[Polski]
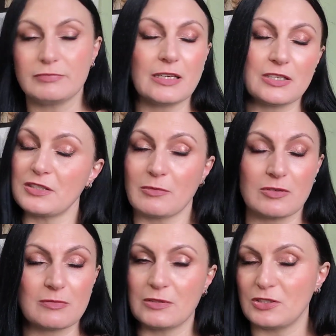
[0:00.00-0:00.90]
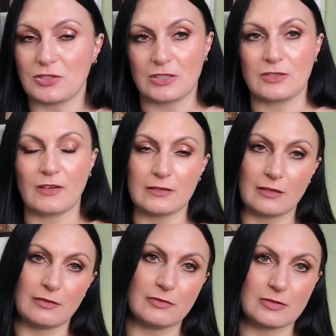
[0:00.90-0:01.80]
jakieś tam kosmetyczne
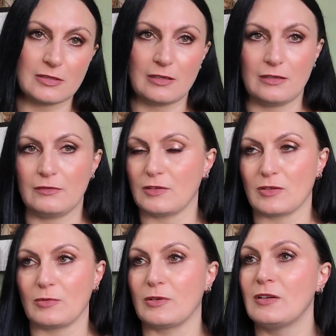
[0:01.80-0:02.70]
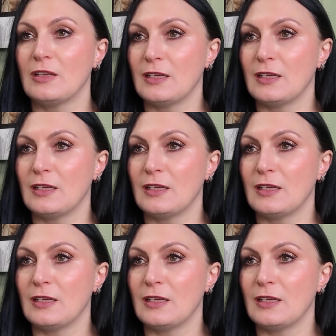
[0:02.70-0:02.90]
świata, no, woski, wiadomo.